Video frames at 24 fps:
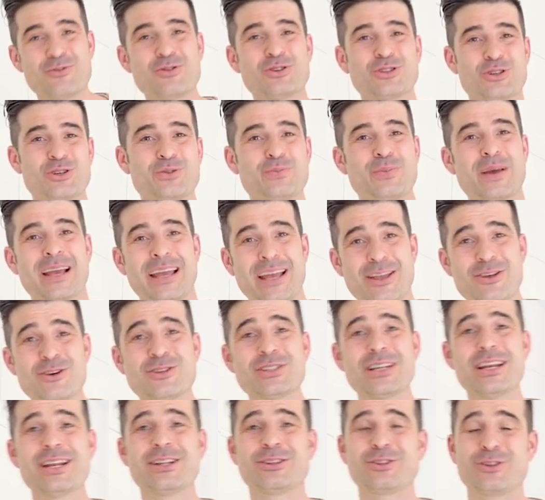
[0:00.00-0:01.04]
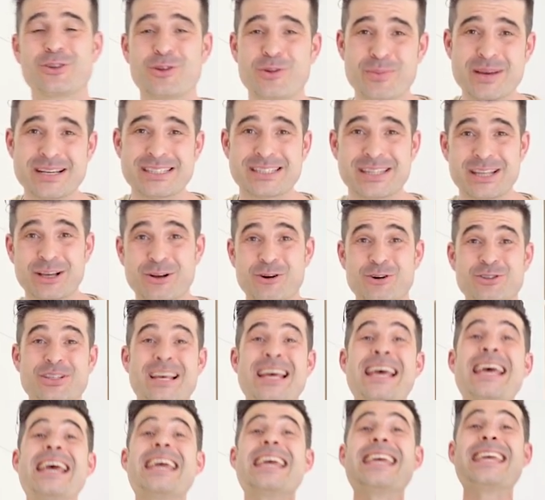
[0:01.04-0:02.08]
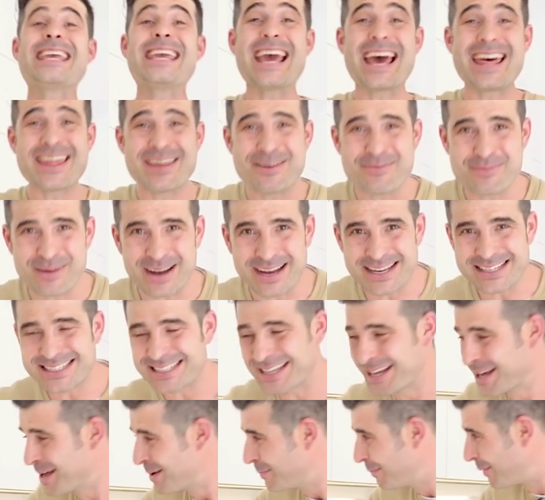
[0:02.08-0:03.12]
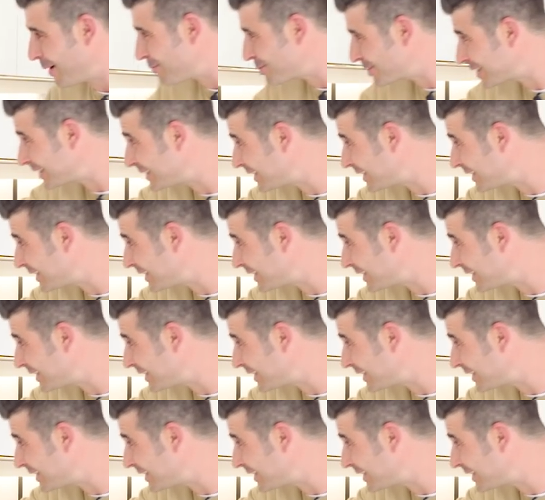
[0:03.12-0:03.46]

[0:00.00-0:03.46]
nuestros pequeños electrodomésticos. Y además vamos